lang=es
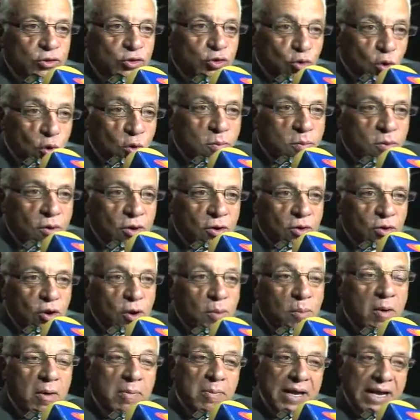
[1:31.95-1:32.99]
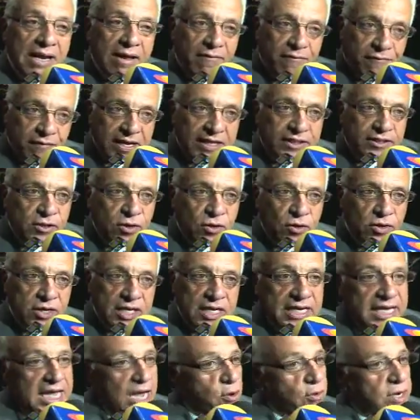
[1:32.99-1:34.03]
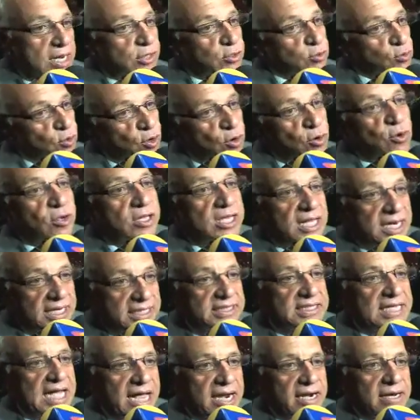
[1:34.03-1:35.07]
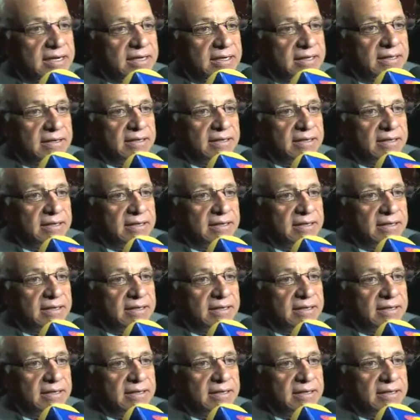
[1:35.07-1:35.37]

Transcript: tuvo como beneficio y que ahora tú no lo quieres dar.